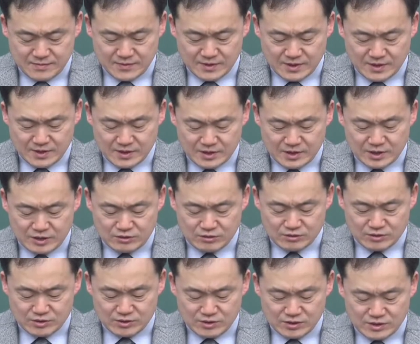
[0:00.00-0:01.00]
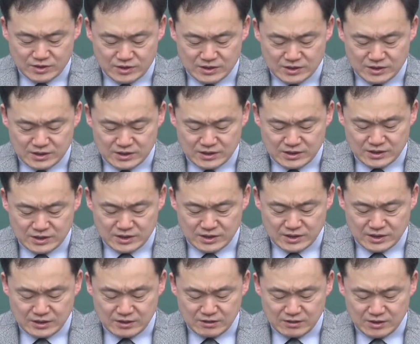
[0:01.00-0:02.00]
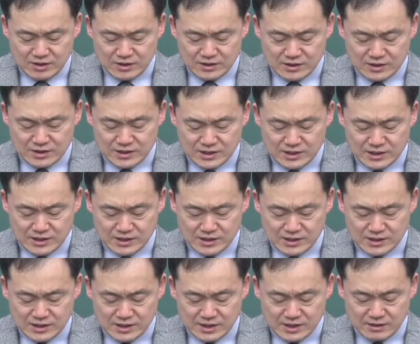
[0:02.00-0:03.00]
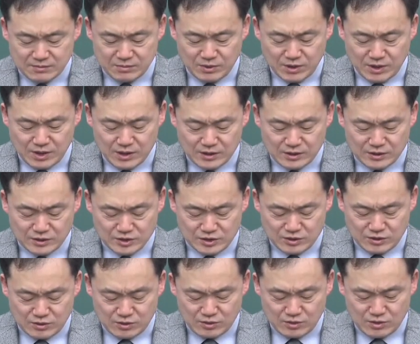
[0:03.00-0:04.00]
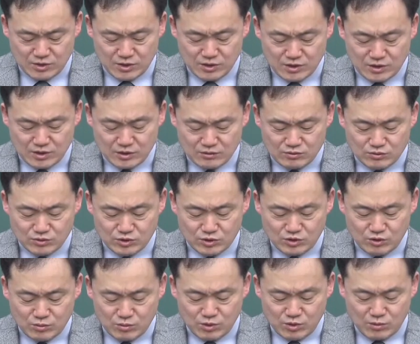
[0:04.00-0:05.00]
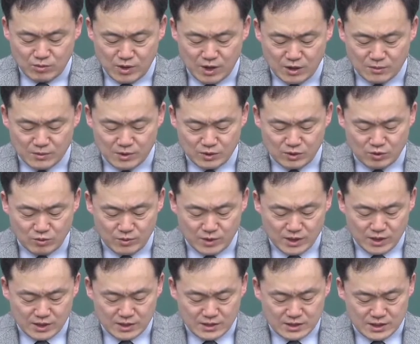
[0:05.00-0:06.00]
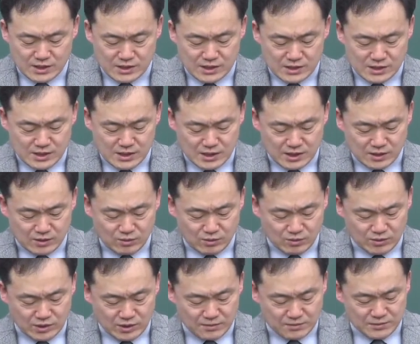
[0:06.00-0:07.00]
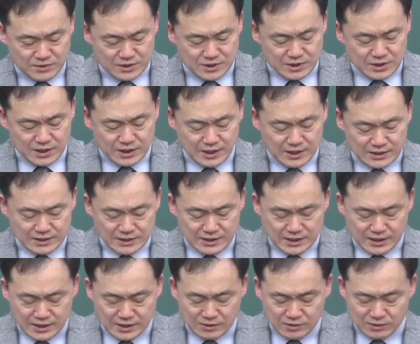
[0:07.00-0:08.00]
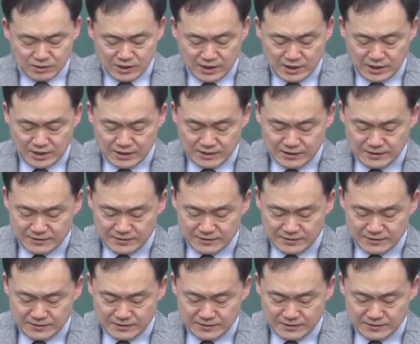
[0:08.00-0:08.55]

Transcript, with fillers: 그 이웃을 극히 허하는 자를 내가 멸할 것이요 눈이 높고 마음이 교만한 자를 내가 용납지 아니하리로다.